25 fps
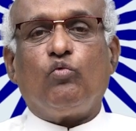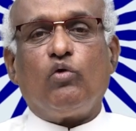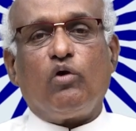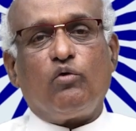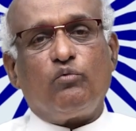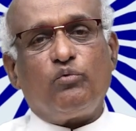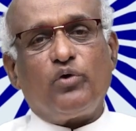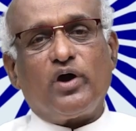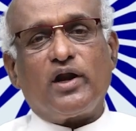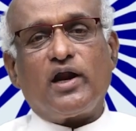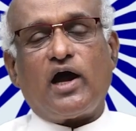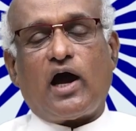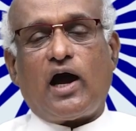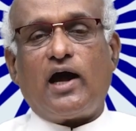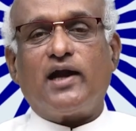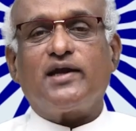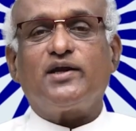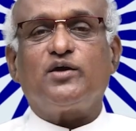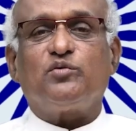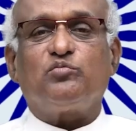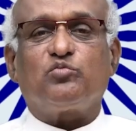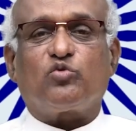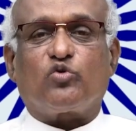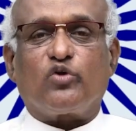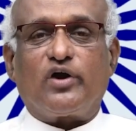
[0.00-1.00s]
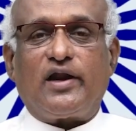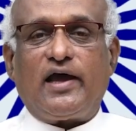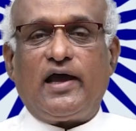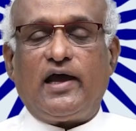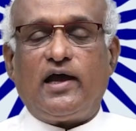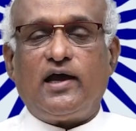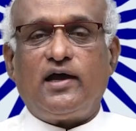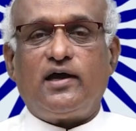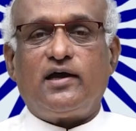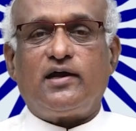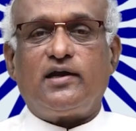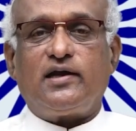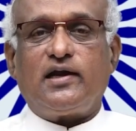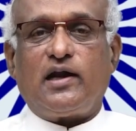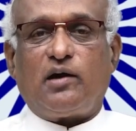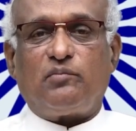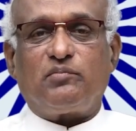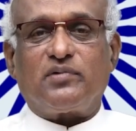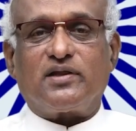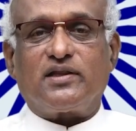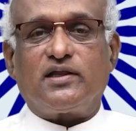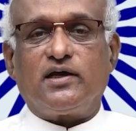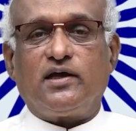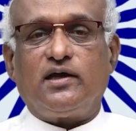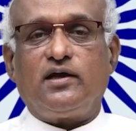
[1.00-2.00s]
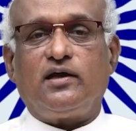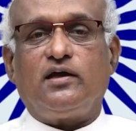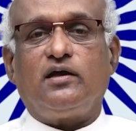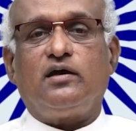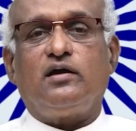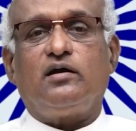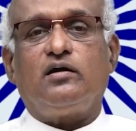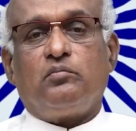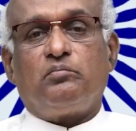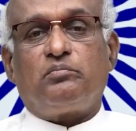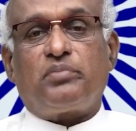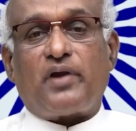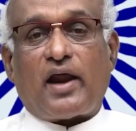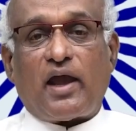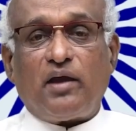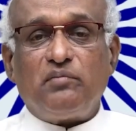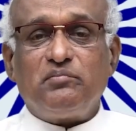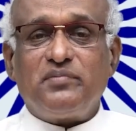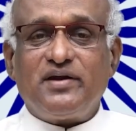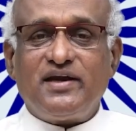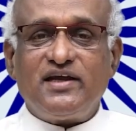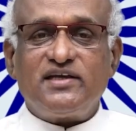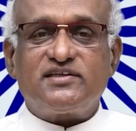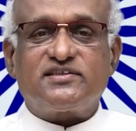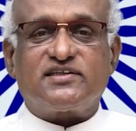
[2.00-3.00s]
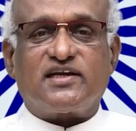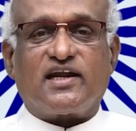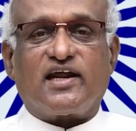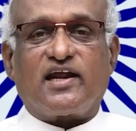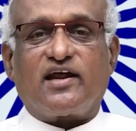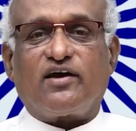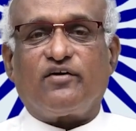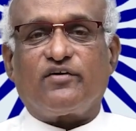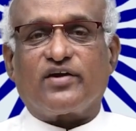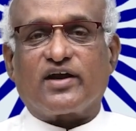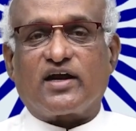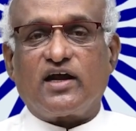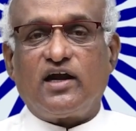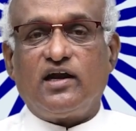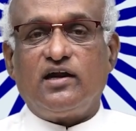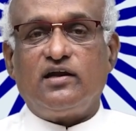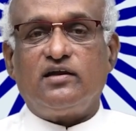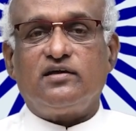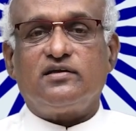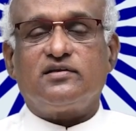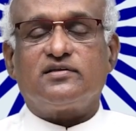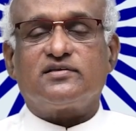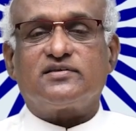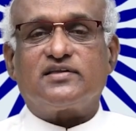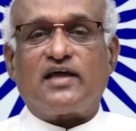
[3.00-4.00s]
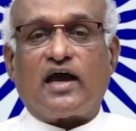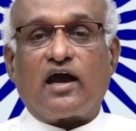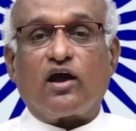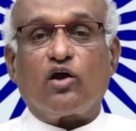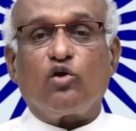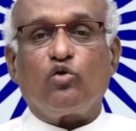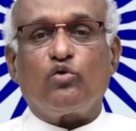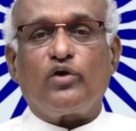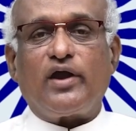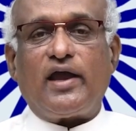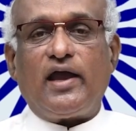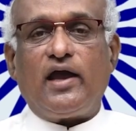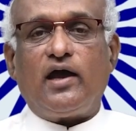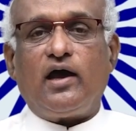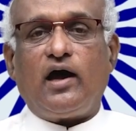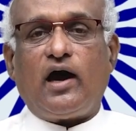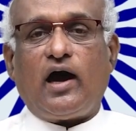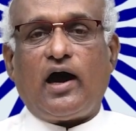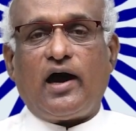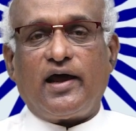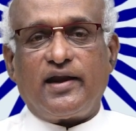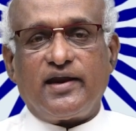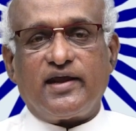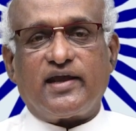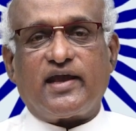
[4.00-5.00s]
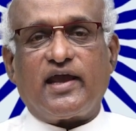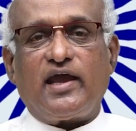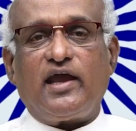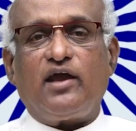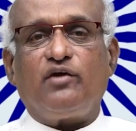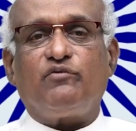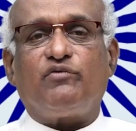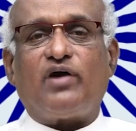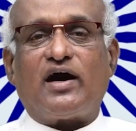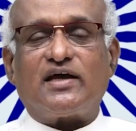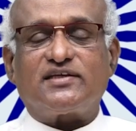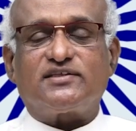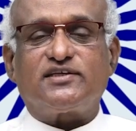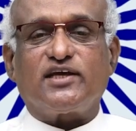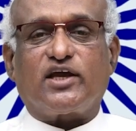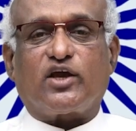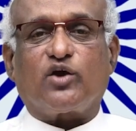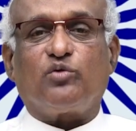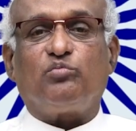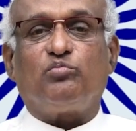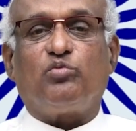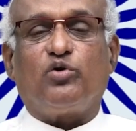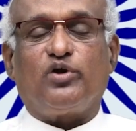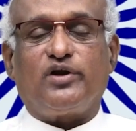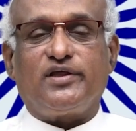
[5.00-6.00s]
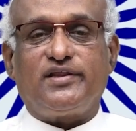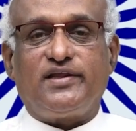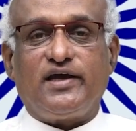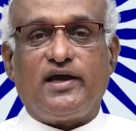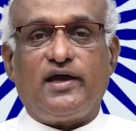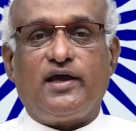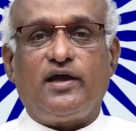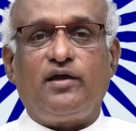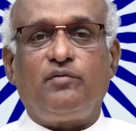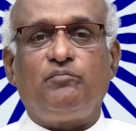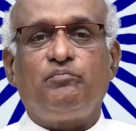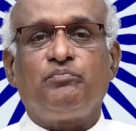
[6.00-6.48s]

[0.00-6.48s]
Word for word: ஒவ்வொரு ஆண்டும் கூட நமது பிரைம் மினிஸ்டர் அவர்கள் தங்களுடைய அறிக்கையை வாசிக்கும் பொழுது